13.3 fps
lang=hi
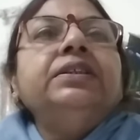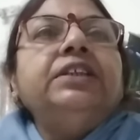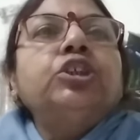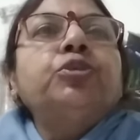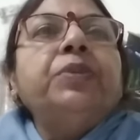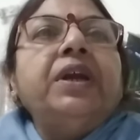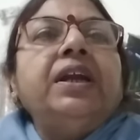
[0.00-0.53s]

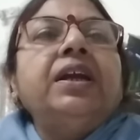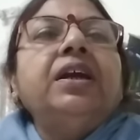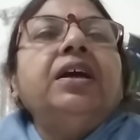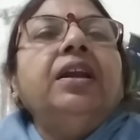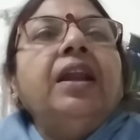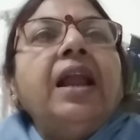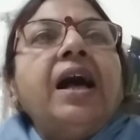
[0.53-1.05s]
जिसमें
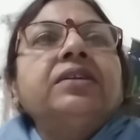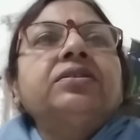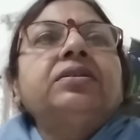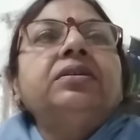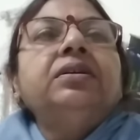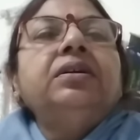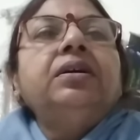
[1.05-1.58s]

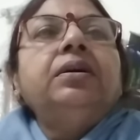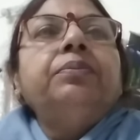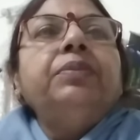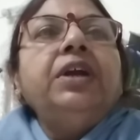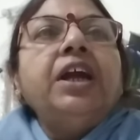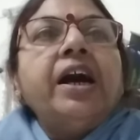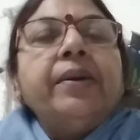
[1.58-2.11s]
लास्ट
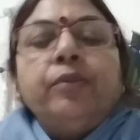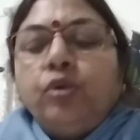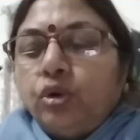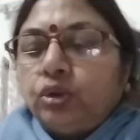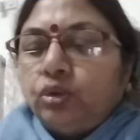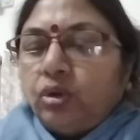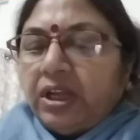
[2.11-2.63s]
में हम
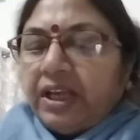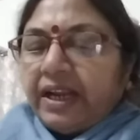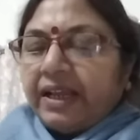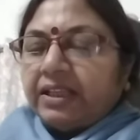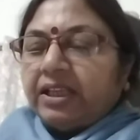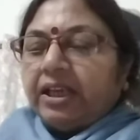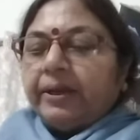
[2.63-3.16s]
लोग जो ले
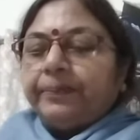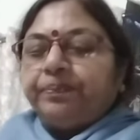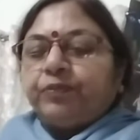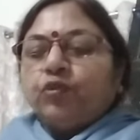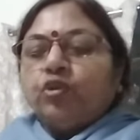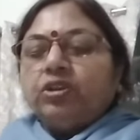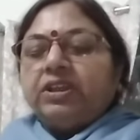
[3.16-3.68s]
रहे थे
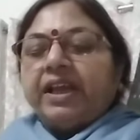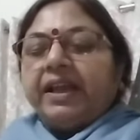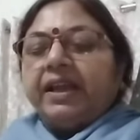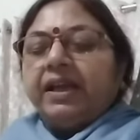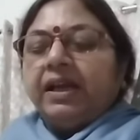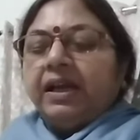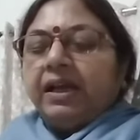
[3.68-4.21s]
वो ये
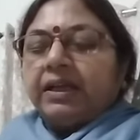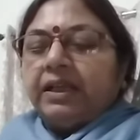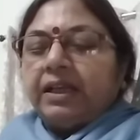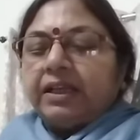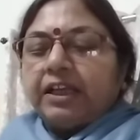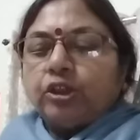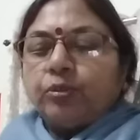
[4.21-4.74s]

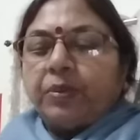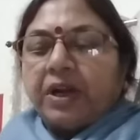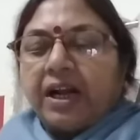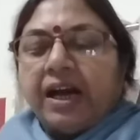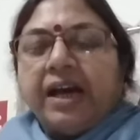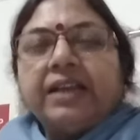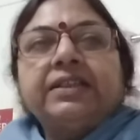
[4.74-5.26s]
कि किस
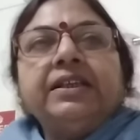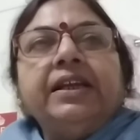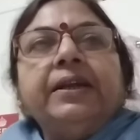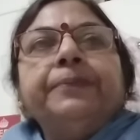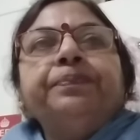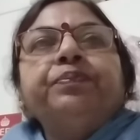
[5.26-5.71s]
प्रकार से